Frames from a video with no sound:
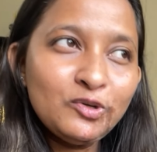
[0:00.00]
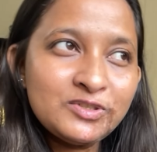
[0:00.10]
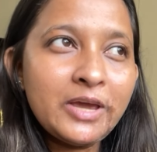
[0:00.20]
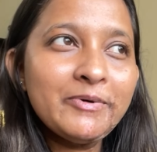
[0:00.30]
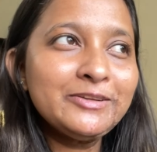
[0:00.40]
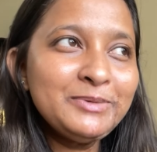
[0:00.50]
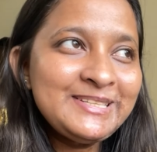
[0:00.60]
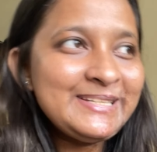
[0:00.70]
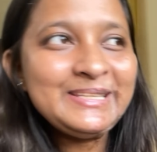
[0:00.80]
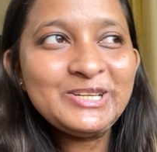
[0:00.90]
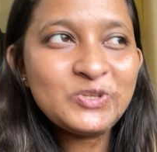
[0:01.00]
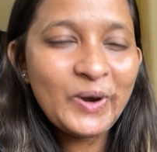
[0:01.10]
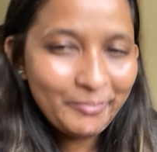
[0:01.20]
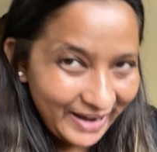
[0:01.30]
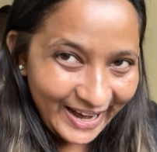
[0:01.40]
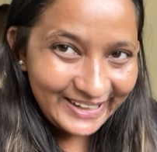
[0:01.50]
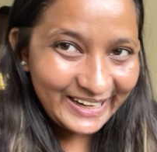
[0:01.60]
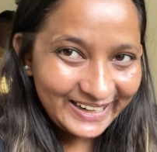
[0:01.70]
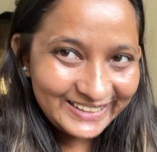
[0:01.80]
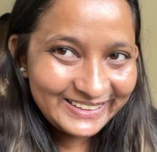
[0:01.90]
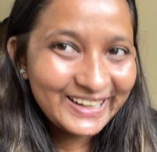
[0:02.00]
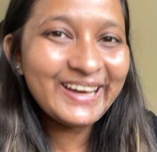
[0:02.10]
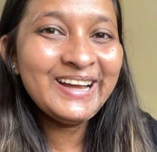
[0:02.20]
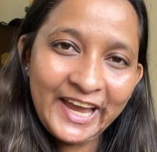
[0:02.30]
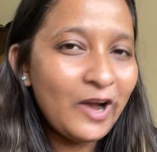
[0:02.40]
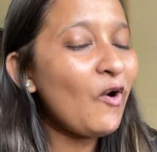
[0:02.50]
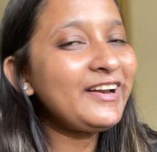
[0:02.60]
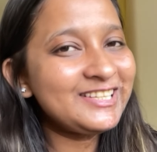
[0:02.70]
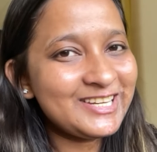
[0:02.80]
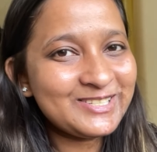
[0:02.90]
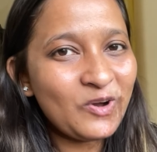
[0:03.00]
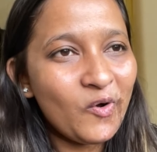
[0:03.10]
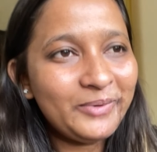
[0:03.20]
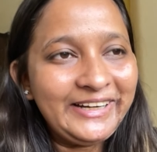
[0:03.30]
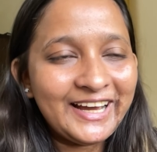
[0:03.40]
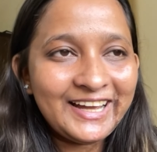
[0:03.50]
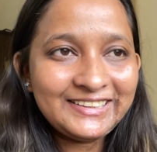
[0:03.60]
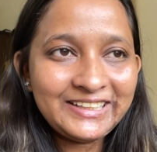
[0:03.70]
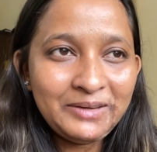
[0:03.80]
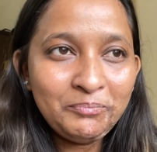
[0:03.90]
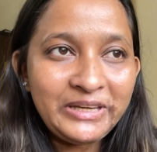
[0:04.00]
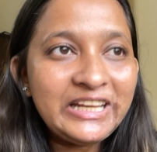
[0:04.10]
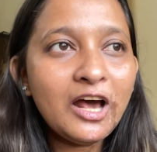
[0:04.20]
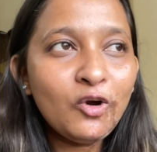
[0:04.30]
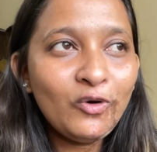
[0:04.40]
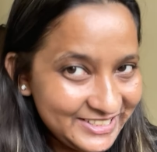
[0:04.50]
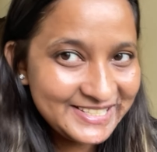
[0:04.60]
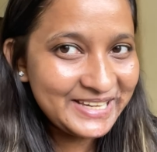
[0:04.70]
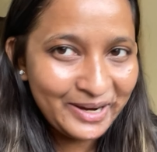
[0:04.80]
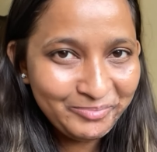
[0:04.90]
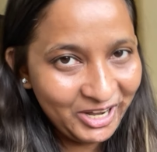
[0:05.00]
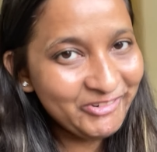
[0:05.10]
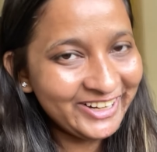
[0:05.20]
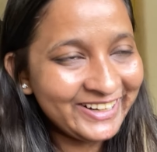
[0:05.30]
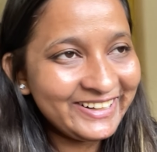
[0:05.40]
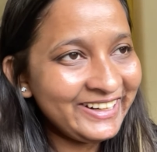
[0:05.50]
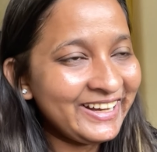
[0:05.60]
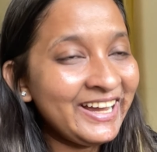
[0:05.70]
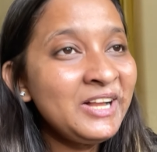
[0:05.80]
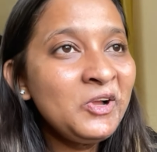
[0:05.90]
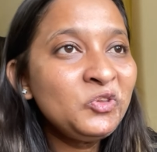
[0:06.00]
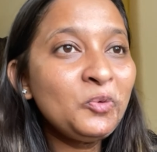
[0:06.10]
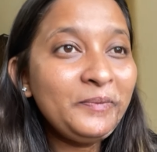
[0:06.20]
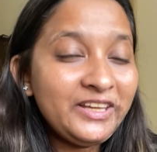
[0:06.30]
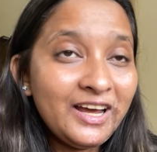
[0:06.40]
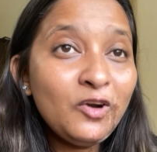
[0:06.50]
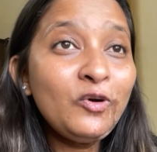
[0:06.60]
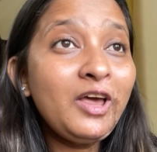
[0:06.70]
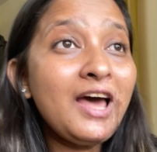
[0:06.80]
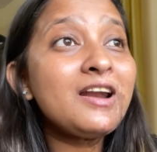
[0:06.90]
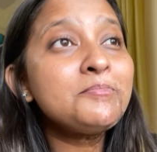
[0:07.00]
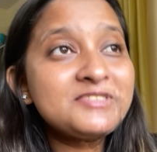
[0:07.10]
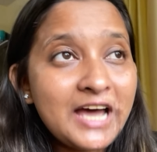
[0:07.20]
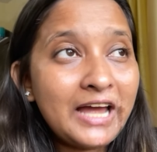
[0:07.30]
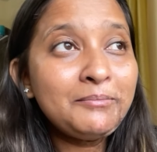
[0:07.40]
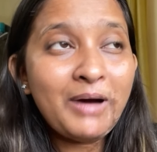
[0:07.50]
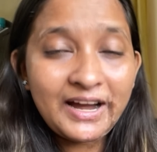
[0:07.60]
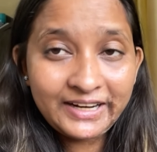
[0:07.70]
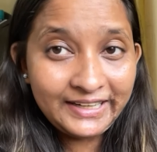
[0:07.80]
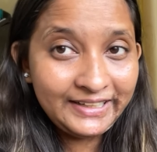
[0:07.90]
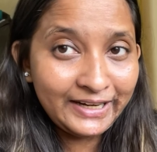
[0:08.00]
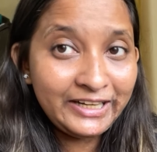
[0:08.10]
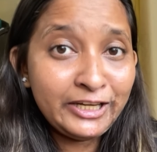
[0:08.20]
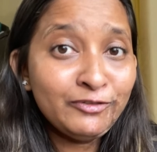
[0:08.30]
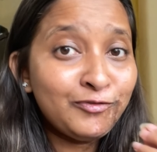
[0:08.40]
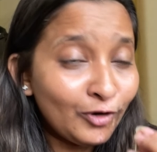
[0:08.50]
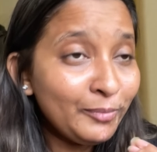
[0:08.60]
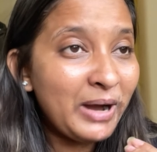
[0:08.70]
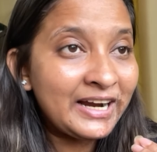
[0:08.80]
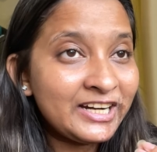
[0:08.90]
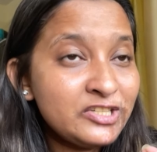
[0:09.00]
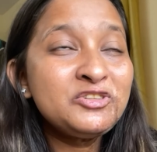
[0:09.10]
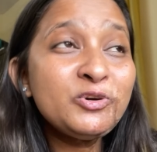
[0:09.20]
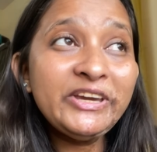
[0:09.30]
उसके बाद में सीधे जो है बाहर निकलते हैं एक और अच्छा सा कॉमेंट आया था की मीरा रोड जैसे की हम कवर कर ही रहे तो मीरा रोड का रमजान मार्केट यानी की फूड मार्केट जो